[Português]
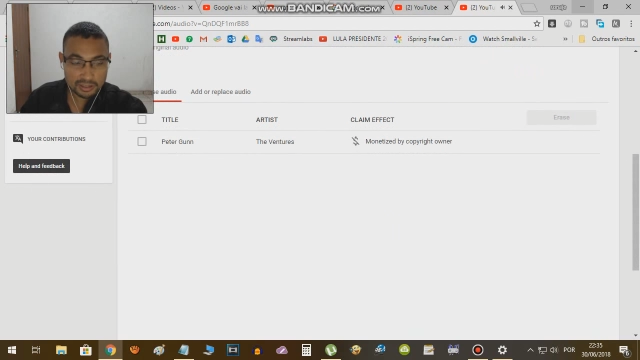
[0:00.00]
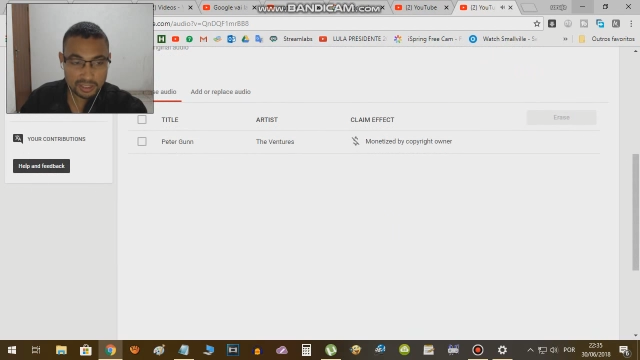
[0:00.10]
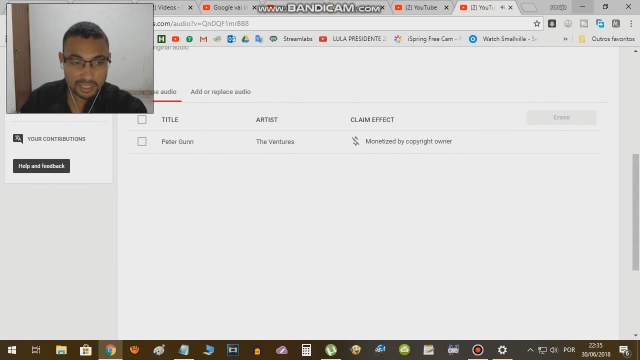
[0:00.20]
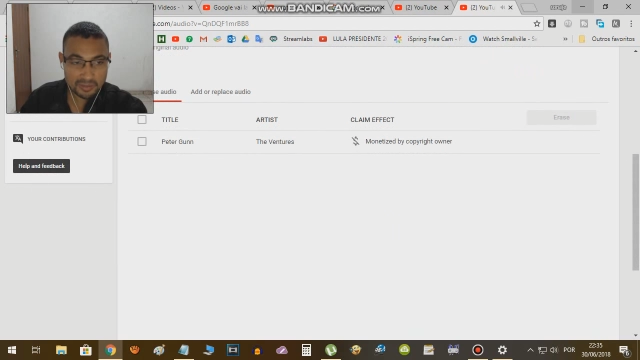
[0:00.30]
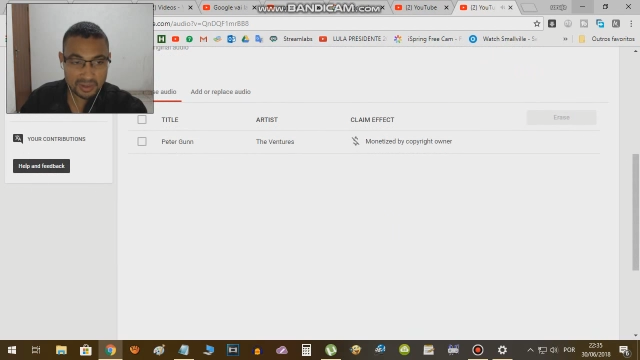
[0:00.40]

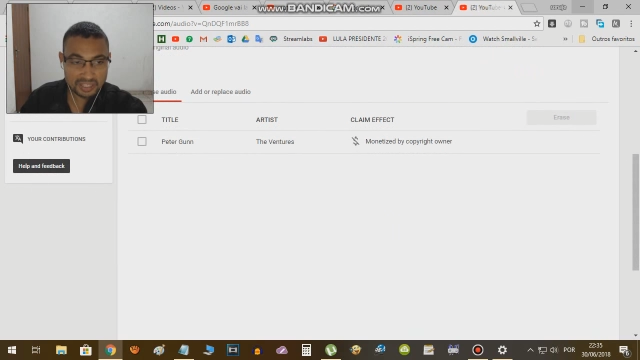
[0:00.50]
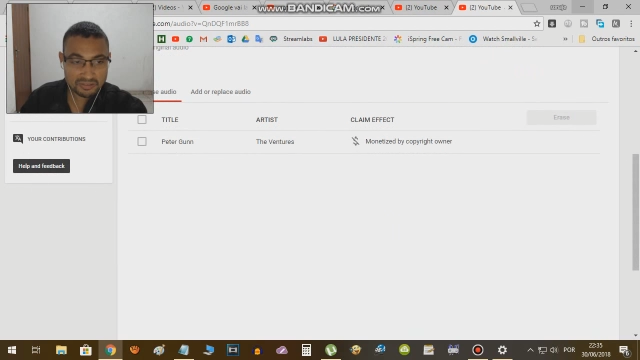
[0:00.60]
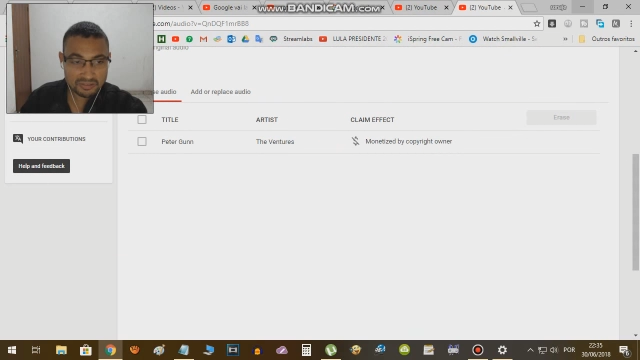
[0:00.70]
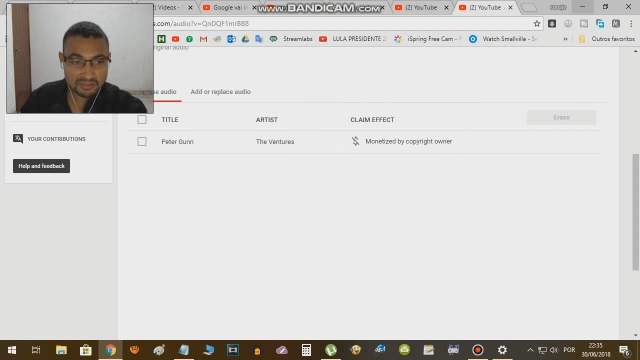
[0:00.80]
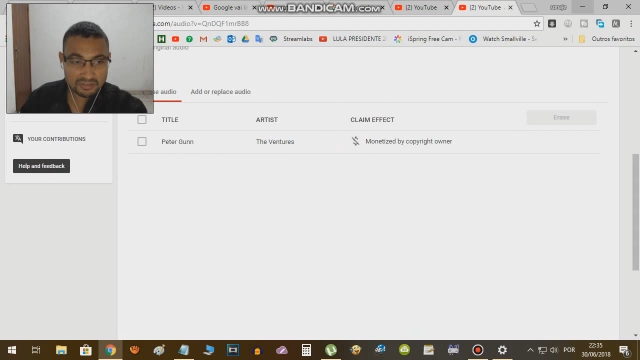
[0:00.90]
E aqui parece
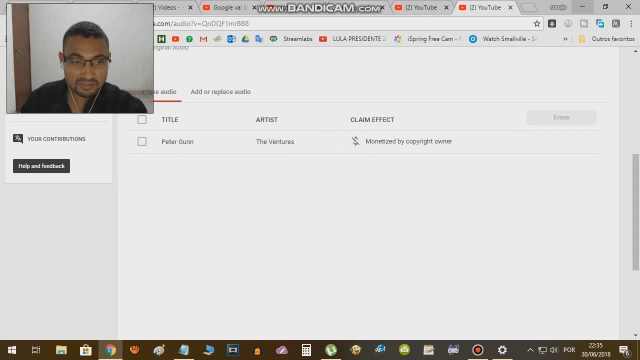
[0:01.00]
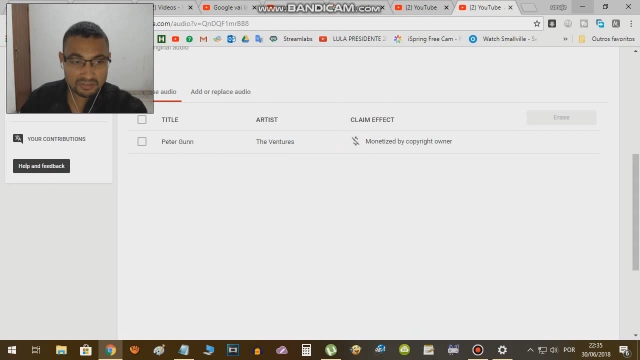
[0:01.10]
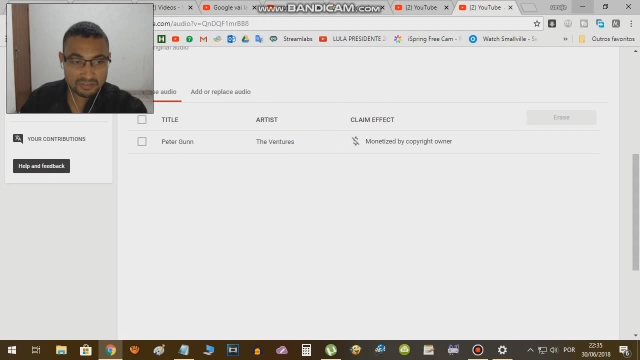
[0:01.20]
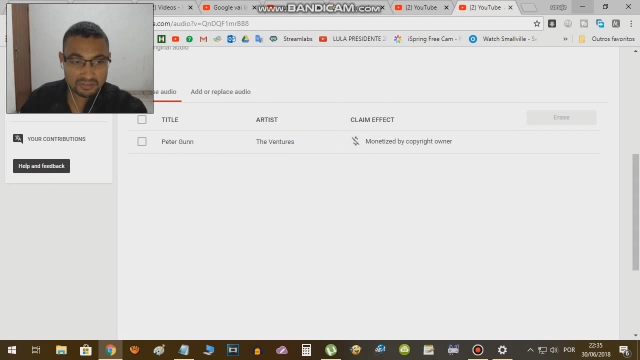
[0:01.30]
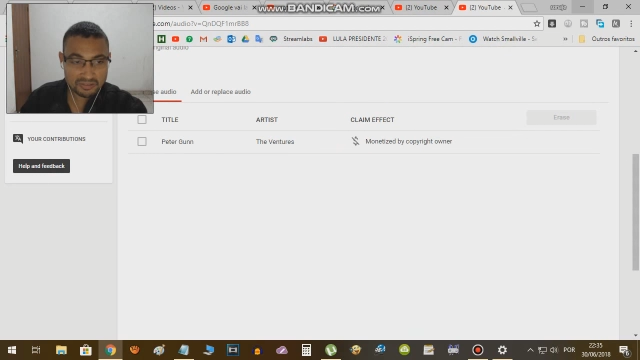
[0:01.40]
informações da
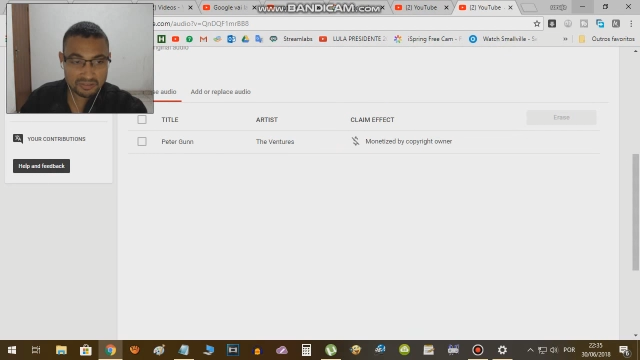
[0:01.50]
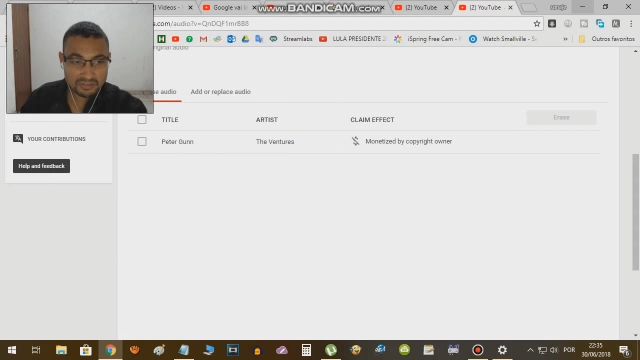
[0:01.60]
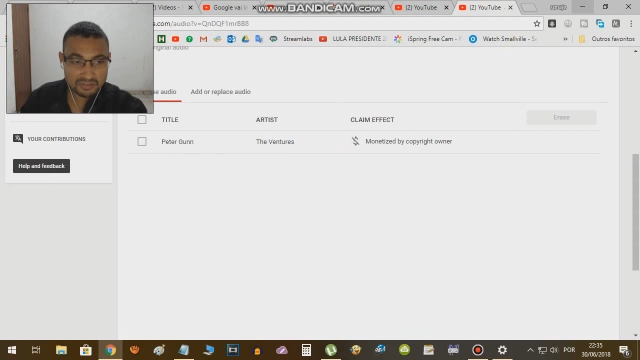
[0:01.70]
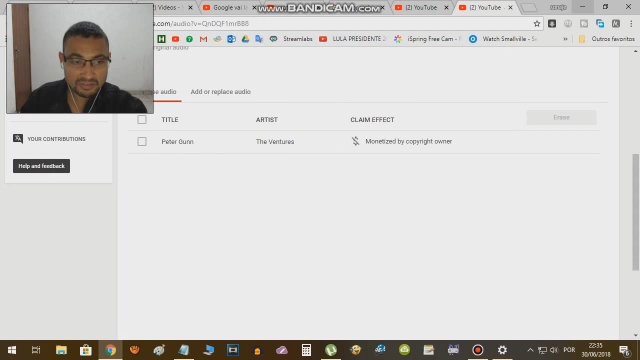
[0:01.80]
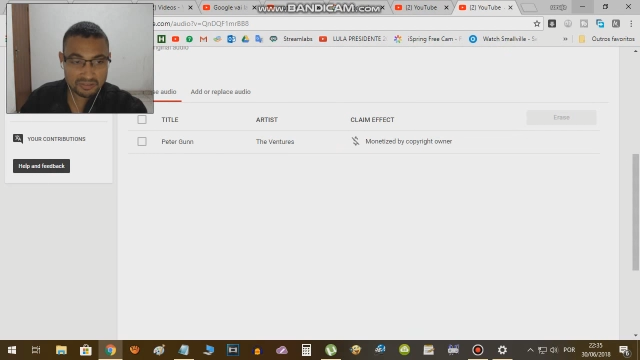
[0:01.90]
música.
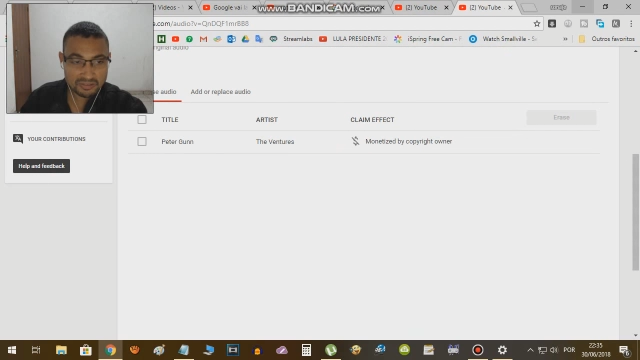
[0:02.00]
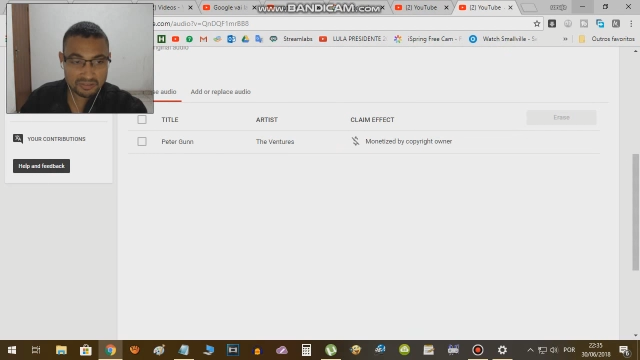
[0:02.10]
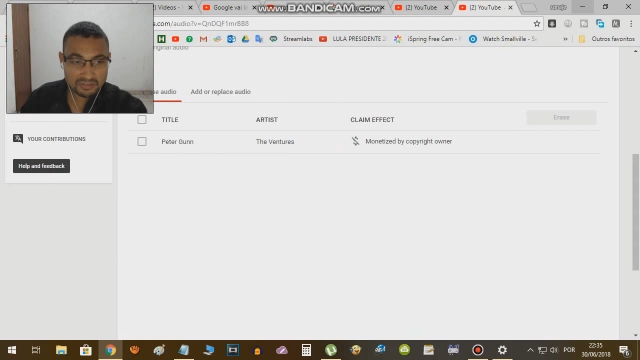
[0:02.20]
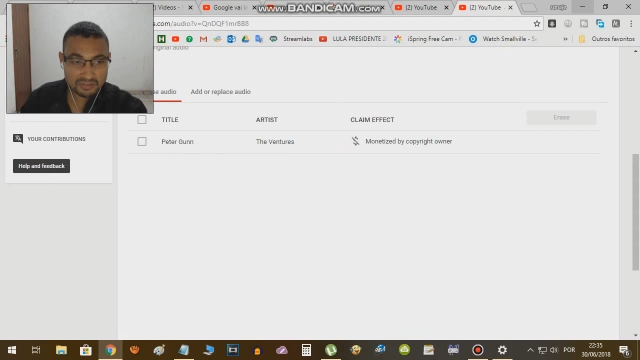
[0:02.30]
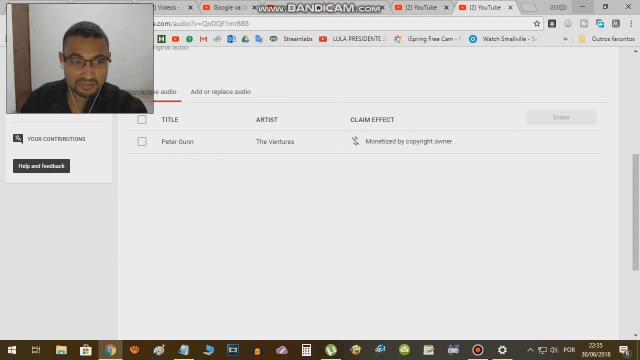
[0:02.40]

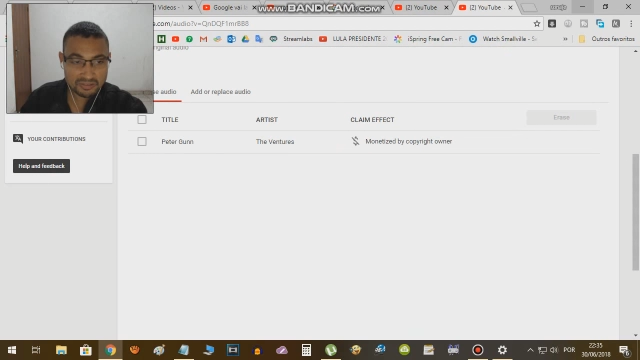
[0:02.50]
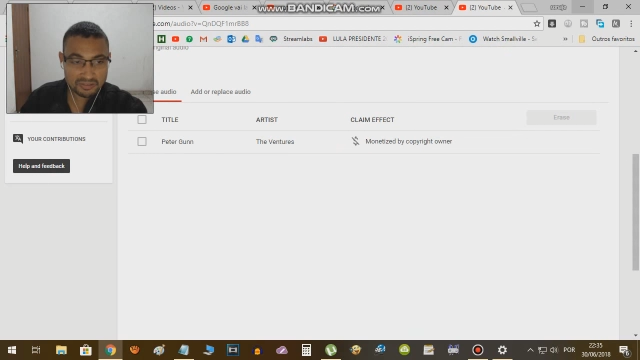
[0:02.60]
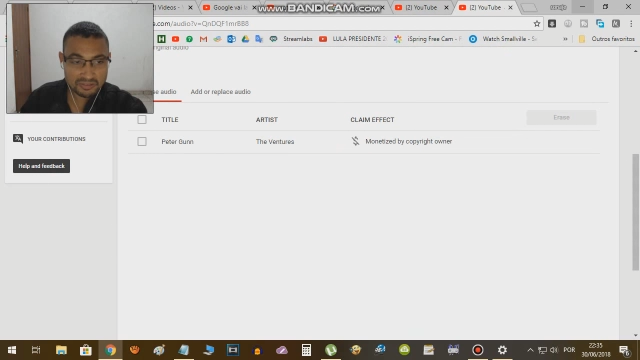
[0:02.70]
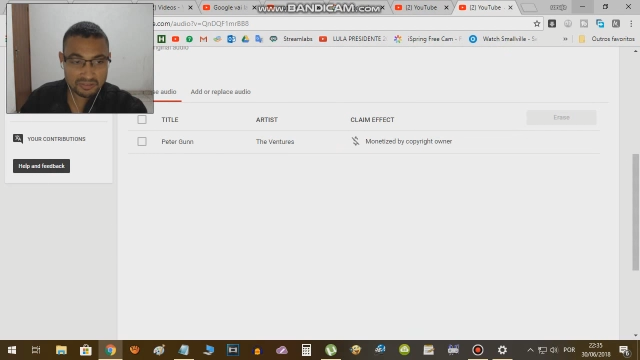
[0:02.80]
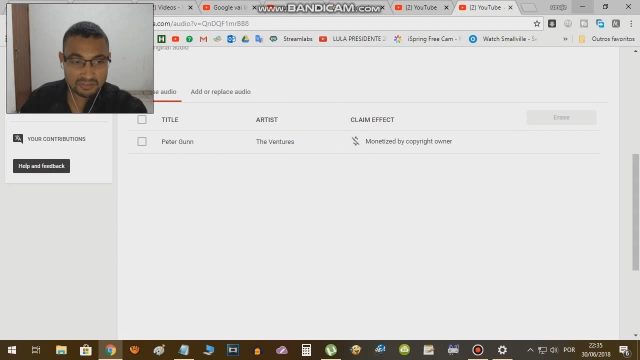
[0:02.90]
Título é
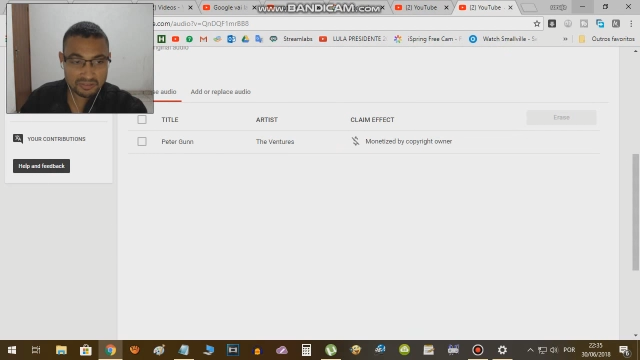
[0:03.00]
Peter